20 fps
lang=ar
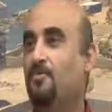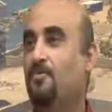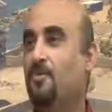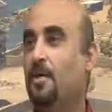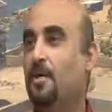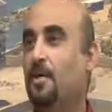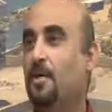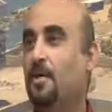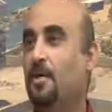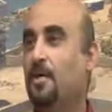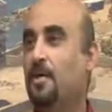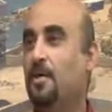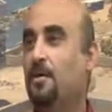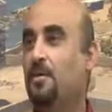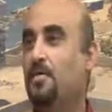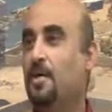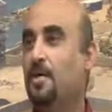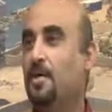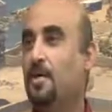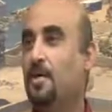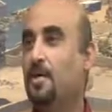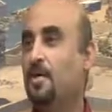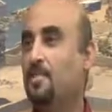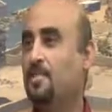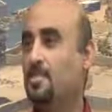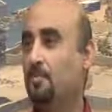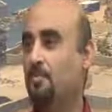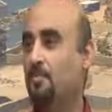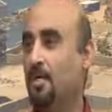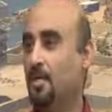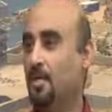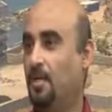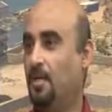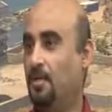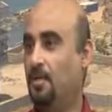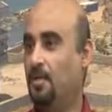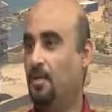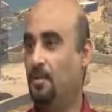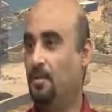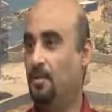فإذا
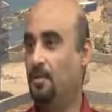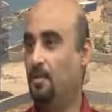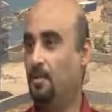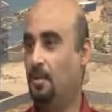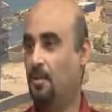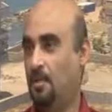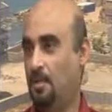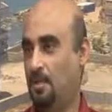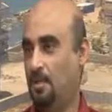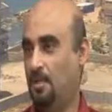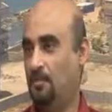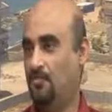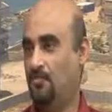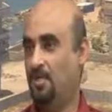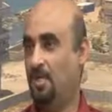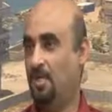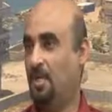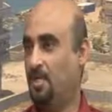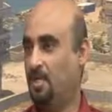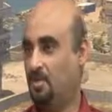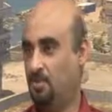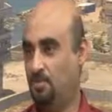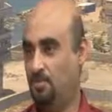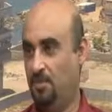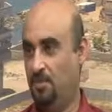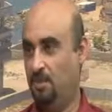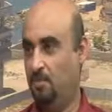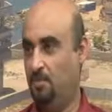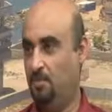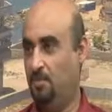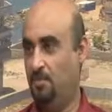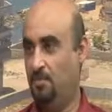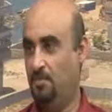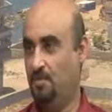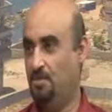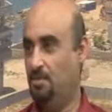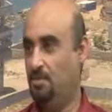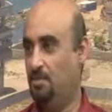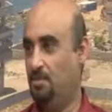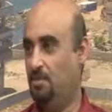قسمنا الأطفال لقسمين
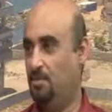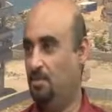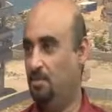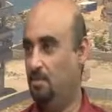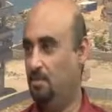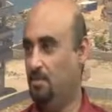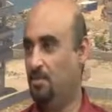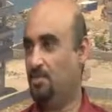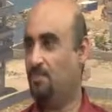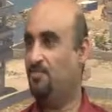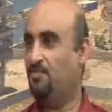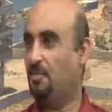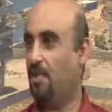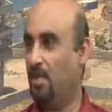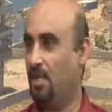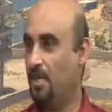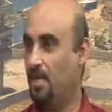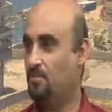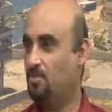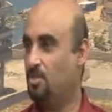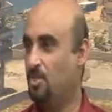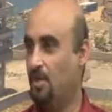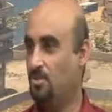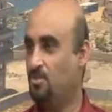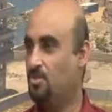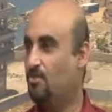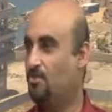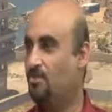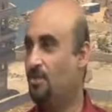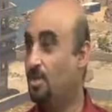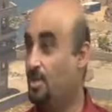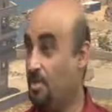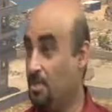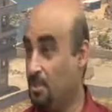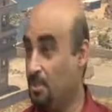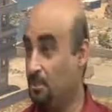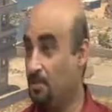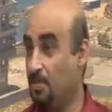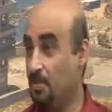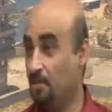من سن صفر لخمسة أو صفر
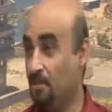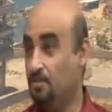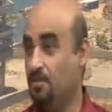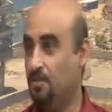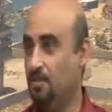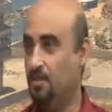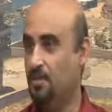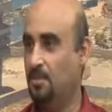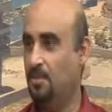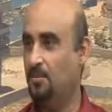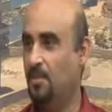لستة نعم.